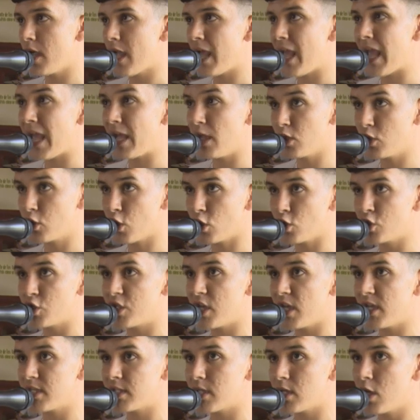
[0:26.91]

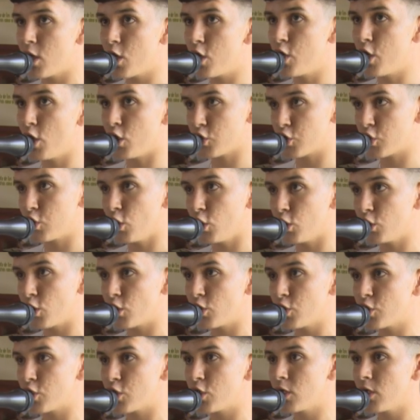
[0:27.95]
entonces
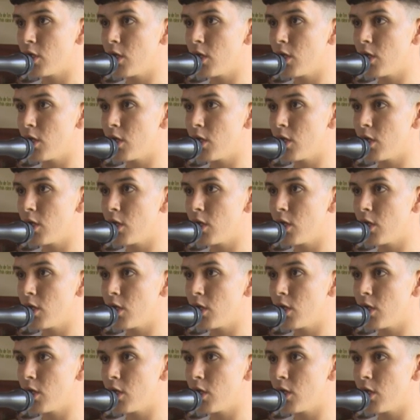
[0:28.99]
nosotros